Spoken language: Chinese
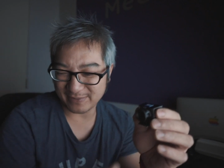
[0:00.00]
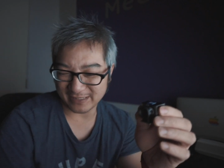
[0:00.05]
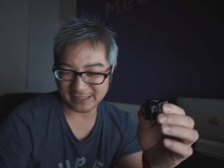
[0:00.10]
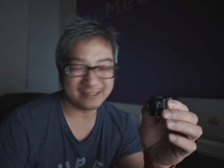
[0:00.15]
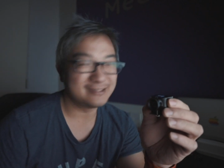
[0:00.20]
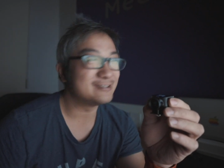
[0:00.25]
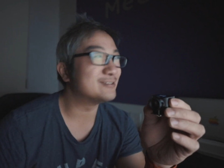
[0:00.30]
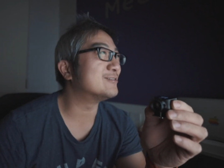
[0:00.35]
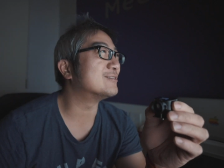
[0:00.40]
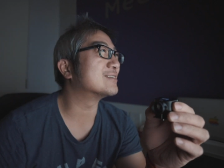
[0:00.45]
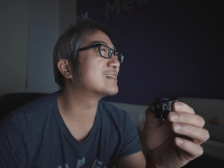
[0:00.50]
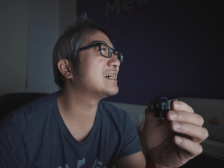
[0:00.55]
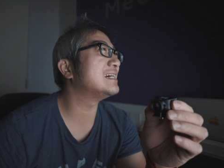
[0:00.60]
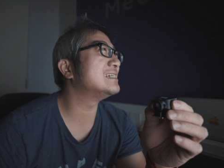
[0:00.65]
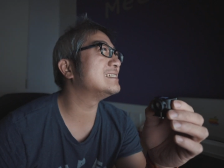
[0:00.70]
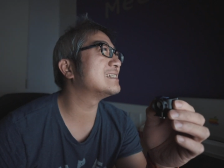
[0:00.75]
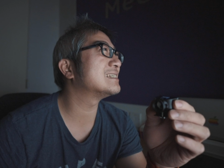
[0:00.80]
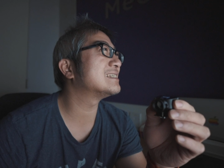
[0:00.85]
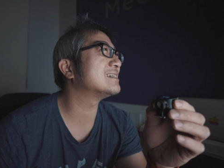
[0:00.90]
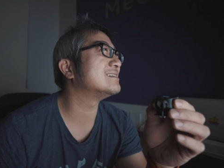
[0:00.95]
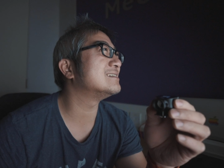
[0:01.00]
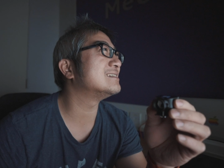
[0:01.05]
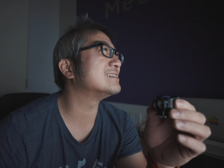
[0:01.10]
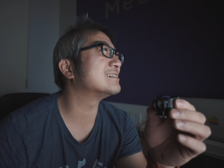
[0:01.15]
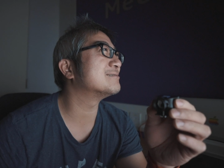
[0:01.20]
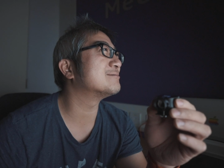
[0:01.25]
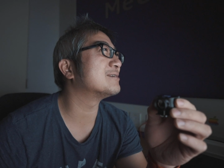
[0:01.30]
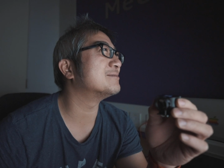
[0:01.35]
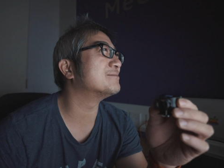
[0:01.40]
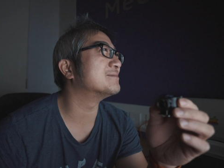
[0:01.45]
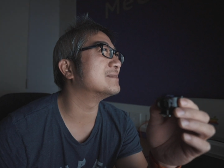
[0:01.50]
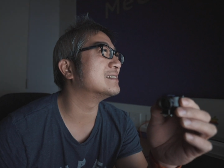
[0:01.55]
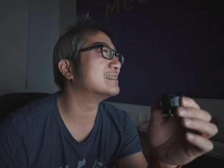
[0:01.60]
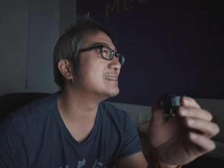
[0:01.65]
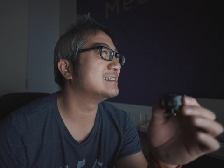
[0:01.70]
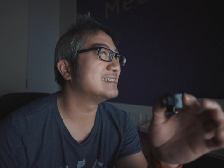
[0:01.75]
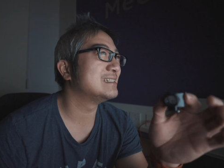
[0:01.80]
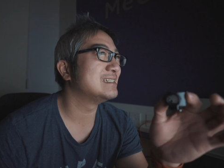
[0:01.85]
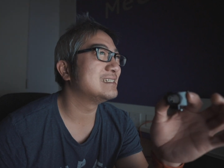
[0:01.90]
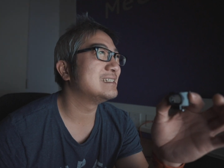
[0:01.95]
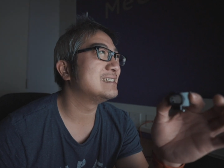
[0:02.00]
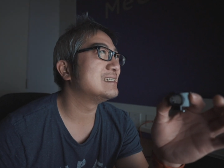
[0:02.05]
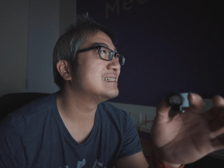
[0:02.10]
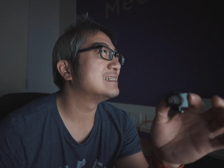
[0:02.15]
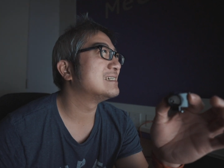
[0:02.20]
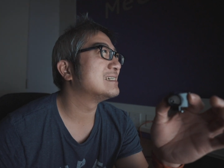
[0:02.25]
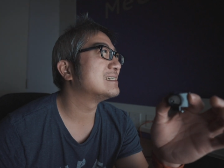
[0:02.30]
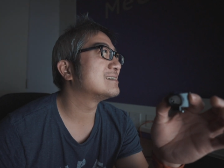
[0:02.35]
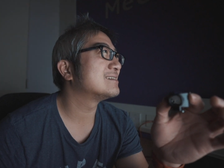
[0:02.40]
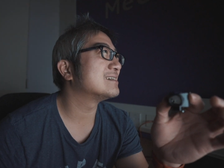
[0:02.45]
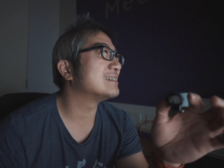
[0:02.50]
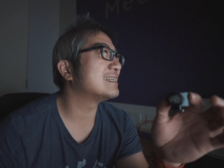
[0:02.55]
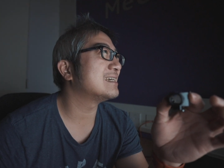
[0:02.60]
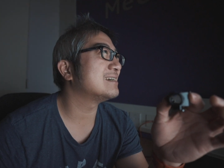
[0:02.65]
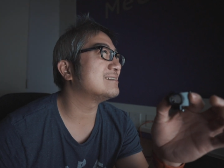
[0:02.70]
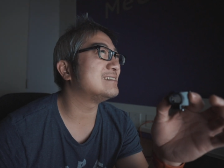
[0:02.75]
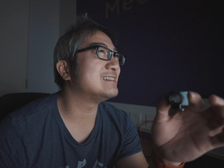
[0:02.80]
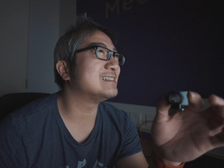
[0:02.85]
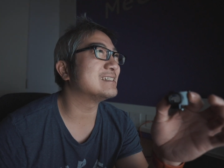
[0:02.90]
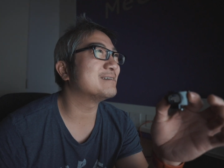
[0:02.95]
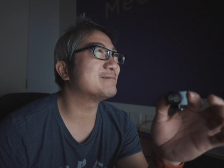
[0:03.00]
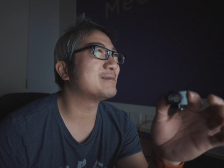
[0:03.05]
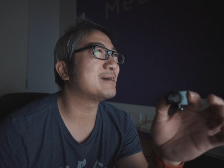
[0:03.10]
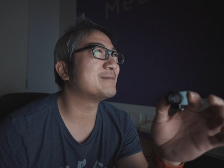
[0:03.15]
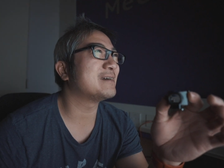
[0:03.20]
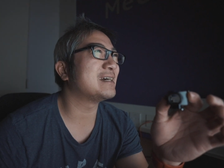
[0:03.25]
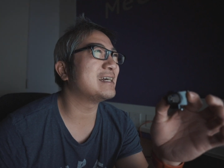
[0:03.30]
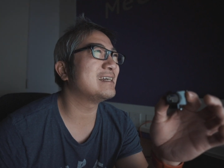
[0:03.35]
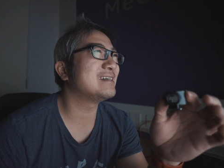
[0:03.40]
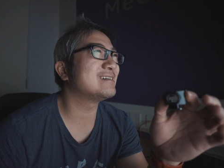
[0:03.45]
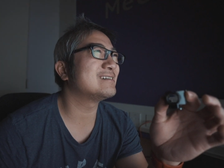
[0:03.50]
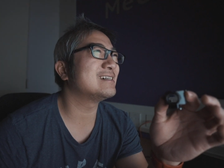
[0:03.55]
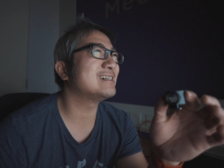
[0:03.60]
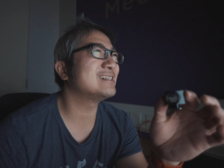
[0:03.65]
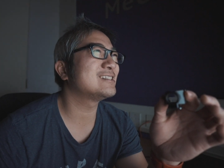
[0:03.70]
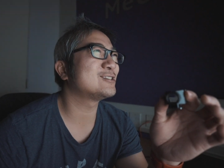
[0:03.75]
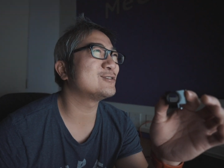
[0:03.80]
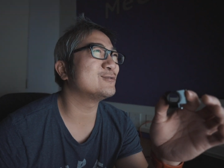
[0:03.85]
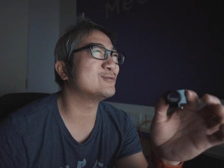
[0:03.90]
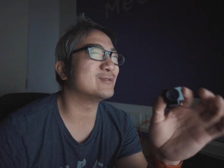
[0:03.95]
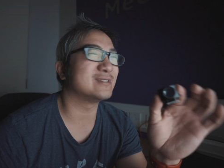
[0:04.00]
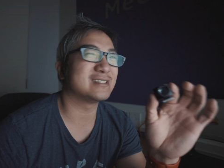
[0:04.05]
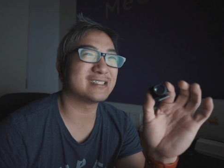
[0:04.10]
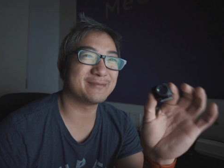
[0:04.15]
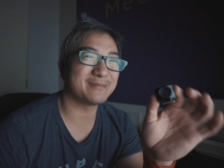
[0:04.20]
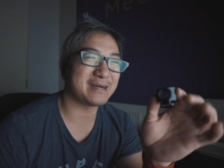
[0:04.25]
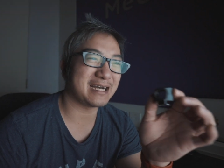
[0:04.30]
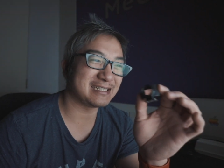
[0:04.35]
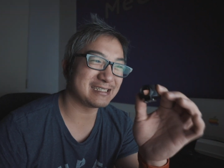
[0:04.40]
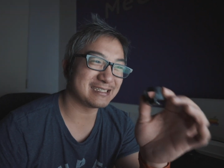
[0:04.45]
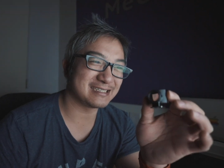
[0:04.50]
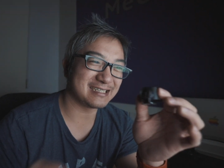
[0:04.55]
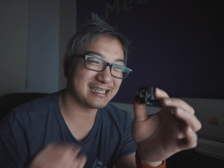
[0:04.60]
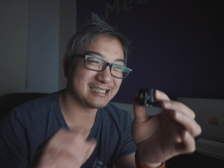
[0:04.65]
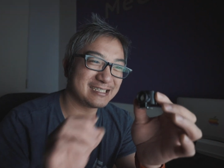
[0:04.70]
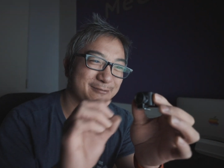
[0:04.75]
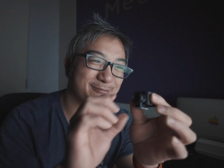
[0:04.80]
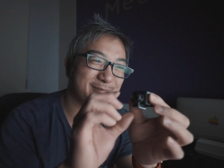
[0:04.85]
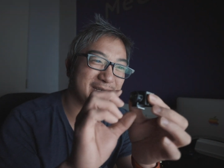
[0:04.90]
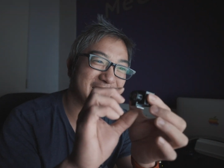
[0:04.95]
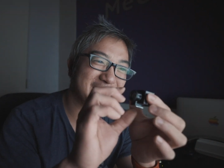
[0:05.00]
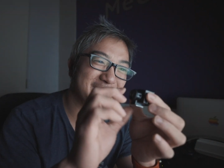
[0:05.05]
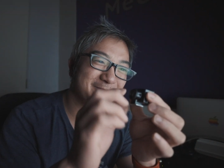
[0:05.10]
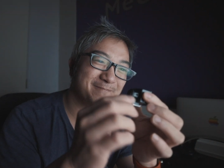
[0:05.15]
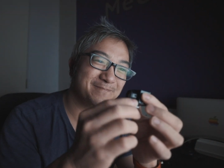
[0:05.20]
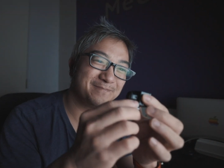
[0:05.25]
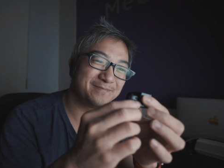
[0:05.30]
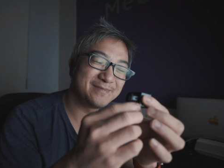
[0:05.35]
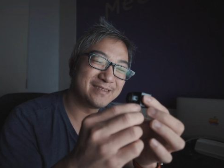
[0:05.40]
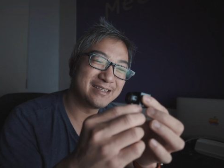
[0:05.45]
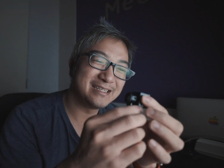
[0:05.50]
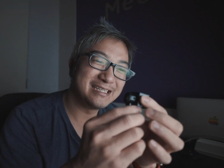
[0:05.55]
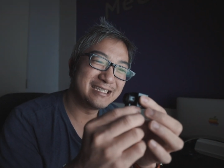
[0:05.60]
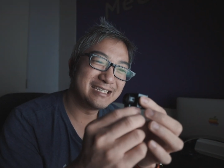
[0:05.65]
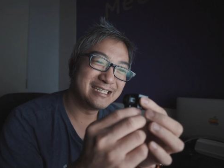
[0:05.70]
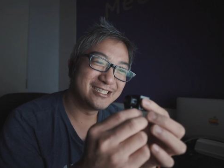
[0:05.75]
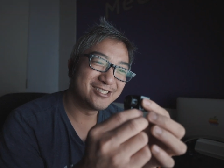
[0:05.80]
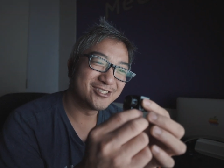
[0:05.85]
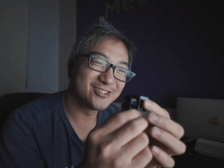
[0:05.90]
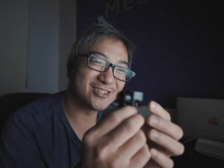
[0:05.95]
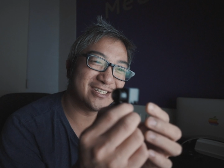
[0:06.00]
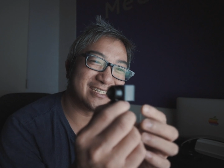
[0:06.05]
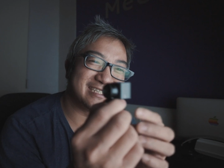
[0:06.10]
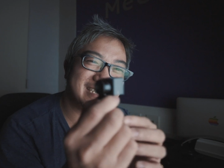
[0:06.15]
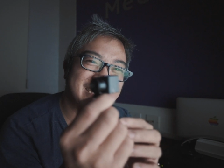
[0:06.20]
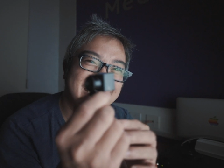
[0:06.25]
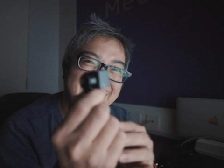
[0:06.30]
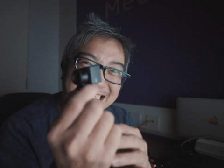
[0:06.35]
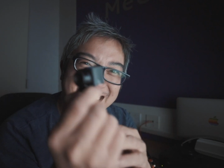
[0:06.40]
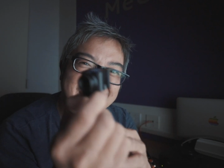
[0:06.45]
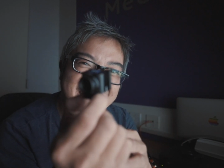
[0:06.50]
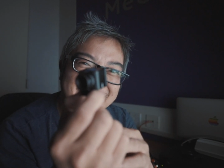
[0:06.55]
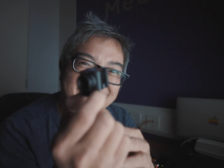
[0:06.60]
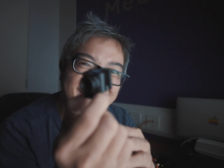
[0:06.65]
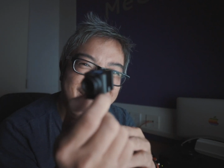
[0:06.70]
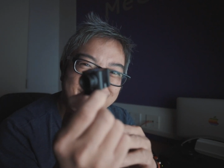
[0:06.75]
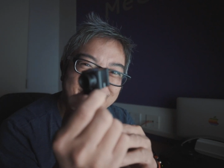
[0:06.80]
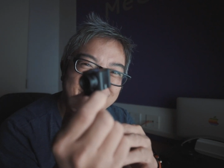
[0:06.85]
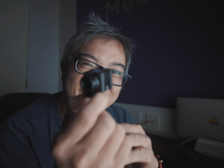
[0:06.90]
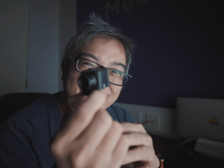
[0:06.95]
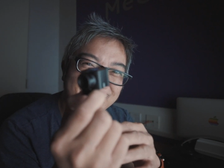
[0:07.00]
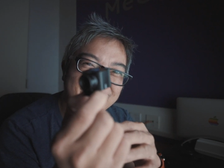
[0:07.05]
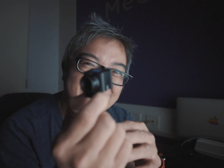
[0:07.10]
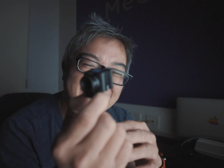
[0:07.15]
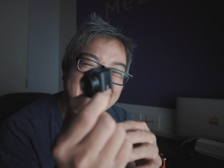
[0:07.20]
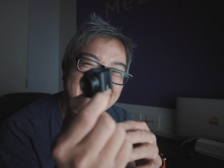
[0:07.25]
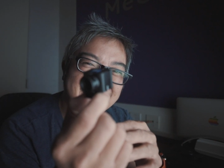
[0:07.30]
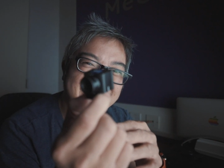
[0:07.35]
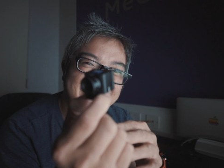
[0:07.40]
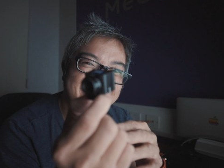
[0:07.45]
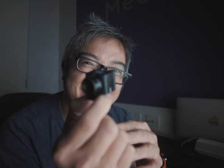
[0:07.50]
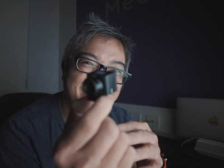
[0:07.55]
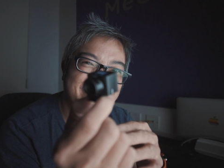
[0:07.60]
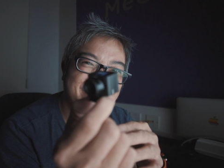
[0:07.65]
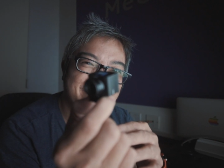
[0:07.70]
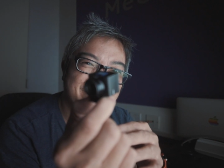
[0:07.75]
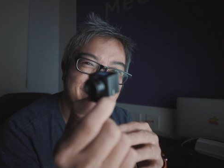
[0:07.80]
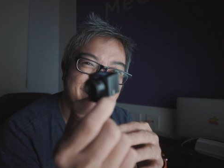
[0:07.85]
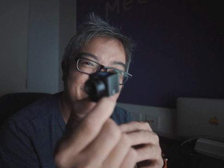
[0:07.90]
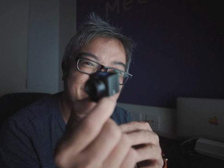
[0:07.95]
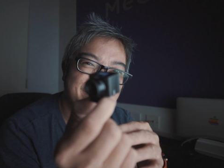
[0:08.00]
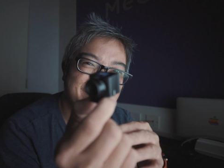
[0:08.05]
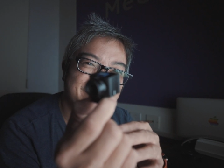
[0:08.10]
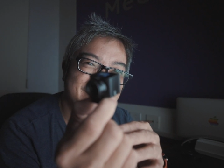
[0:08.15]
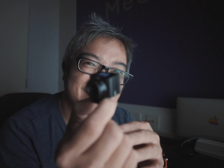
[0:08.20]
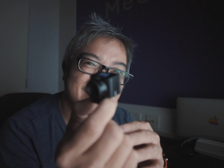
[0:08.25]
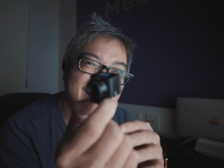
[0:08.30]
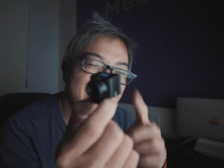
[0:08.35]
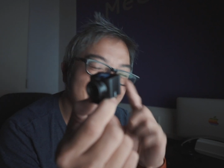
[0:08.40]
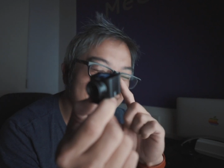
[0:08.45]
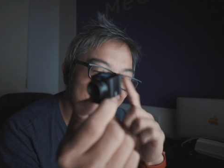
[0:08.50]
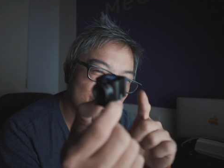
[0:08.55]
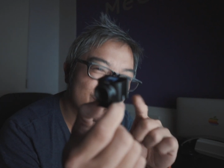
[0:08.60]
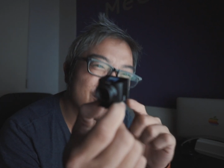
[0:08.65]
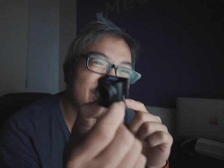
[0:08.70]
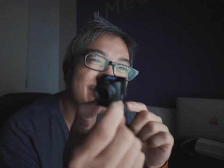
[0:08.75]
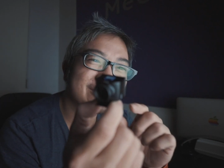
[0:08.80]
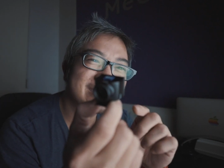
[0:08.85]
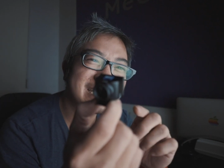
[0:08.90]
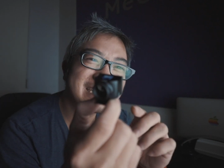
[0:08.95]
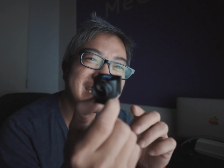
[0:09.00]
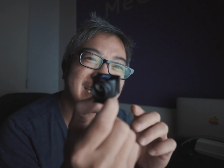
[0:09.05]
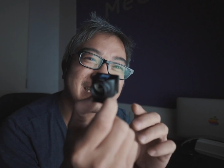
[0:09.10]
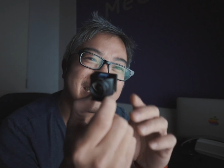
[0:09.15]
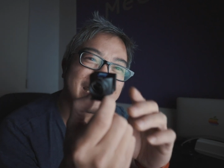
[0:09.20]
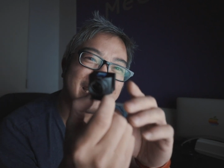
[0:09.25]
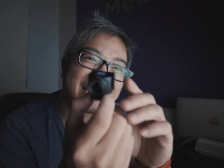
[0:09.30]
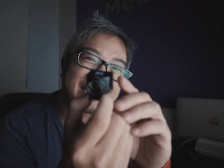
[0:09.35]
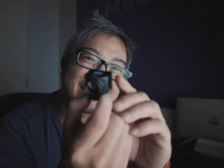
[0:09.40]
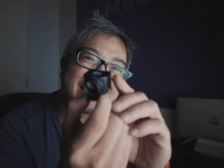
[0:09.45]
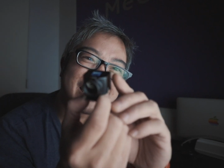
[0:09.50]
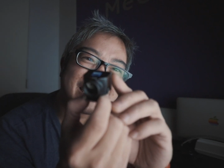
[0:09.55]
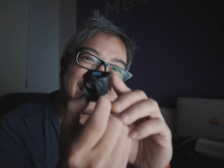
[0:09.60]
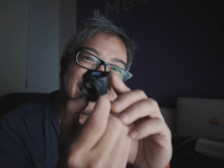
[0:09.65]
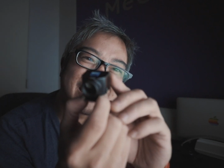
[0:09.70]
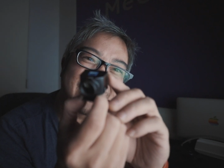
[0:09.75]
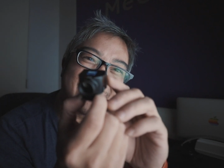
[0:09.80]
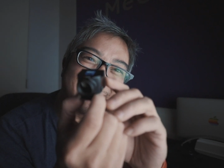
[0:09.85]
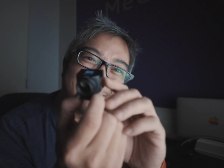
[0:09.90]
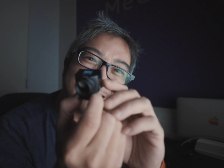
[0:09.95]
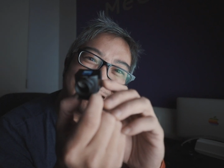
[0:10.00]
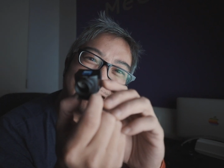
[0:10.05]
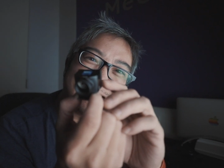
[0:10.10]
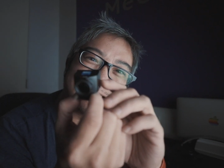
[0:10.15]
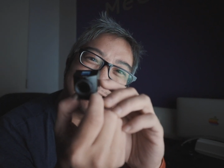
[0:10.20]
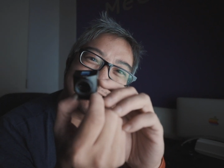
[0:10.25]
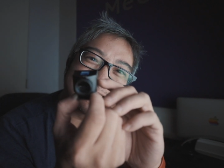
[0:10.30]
本？我看一下它有几个版本。对，它有几个版本，还有二十五、十八，这是 S 八。所以这个有什么用呢？最后我在讲前讲价前嘛，哎呀，